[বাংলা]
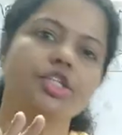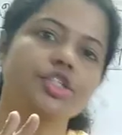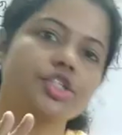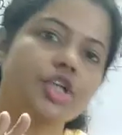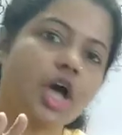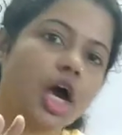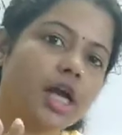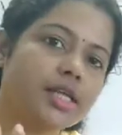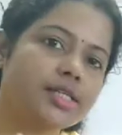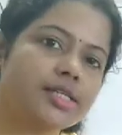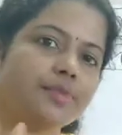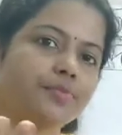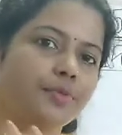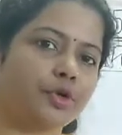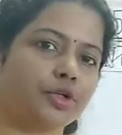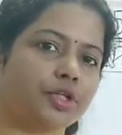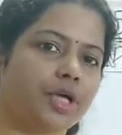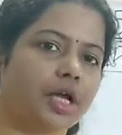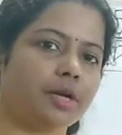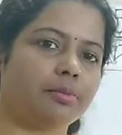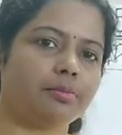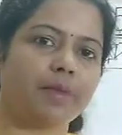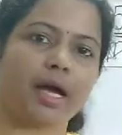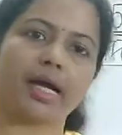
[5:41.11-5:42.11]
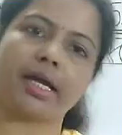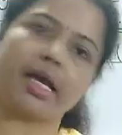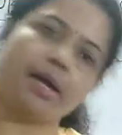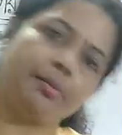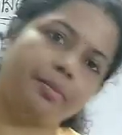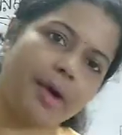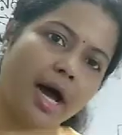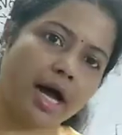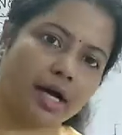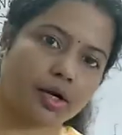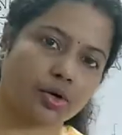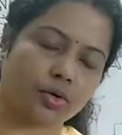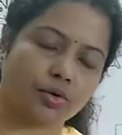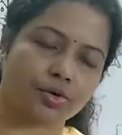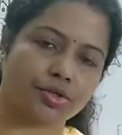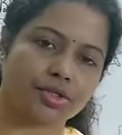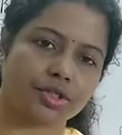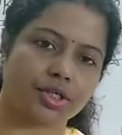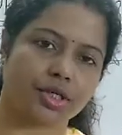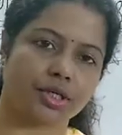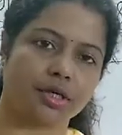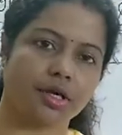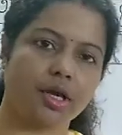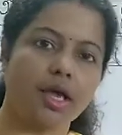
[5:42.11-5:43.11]
ছটি প্রধান ভাগে ভাগ
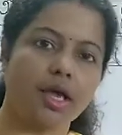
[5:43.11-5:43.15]
করছি